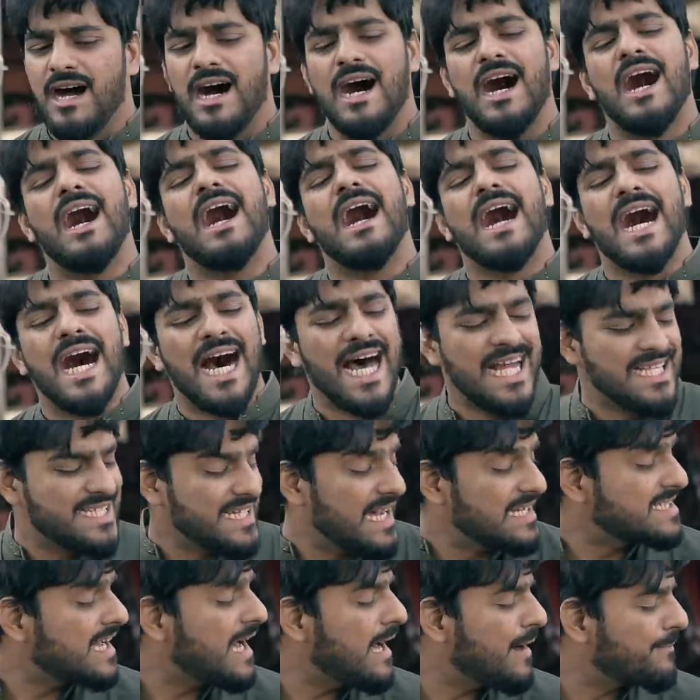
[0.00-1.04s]
मेरी हाँ हाँ
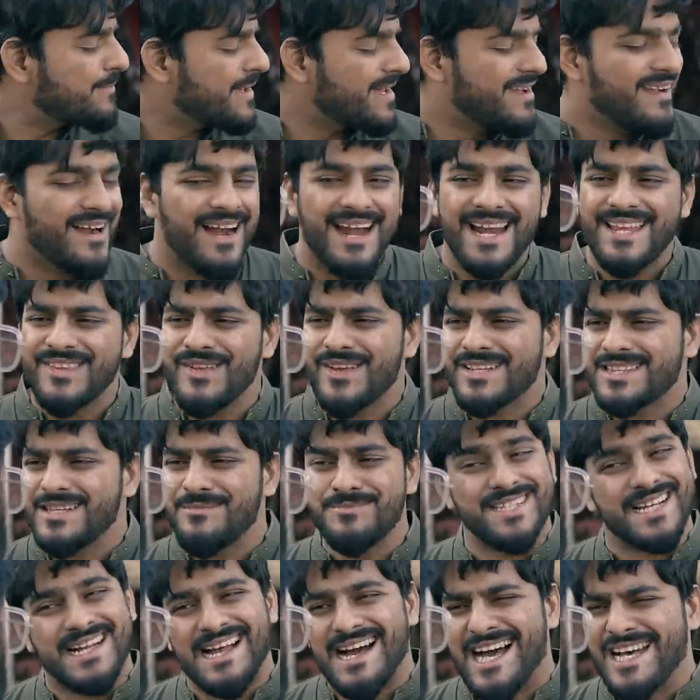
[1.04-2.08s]
चाचा आपकी गाड़ी तो एकदम
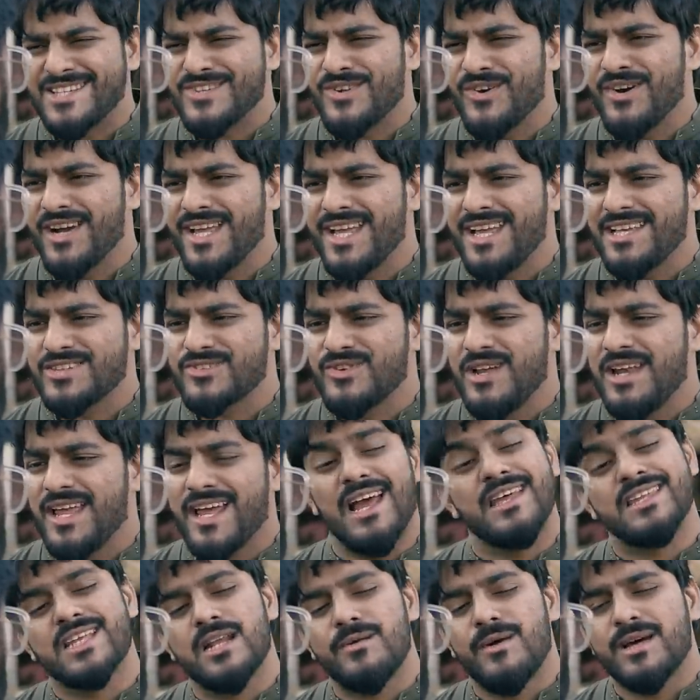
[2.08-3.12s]
चकास हो गई है इसको लेके
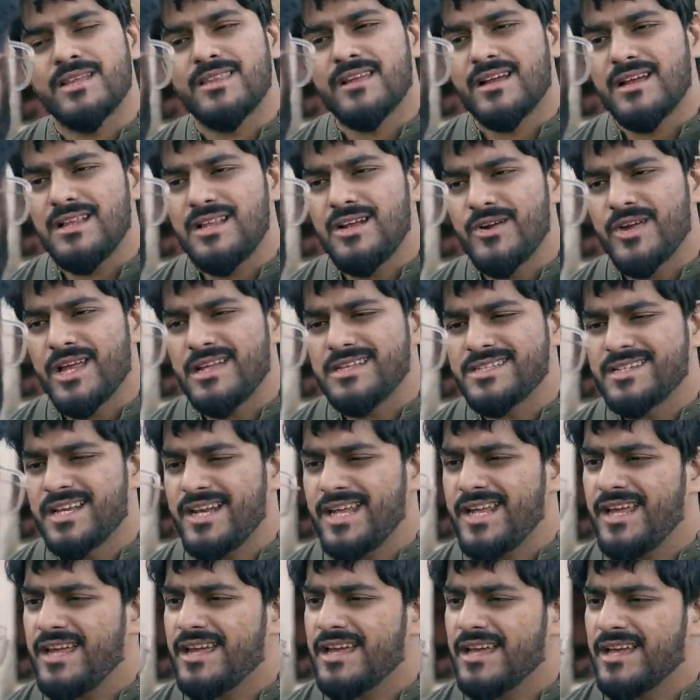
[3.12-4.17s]
हैदराबाद निकल जाओ टेंशन
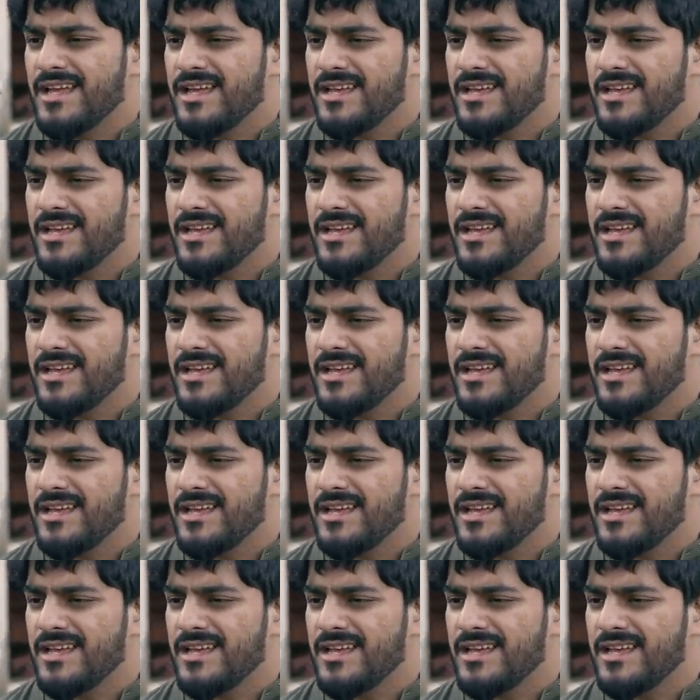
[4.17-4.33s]
नहीं है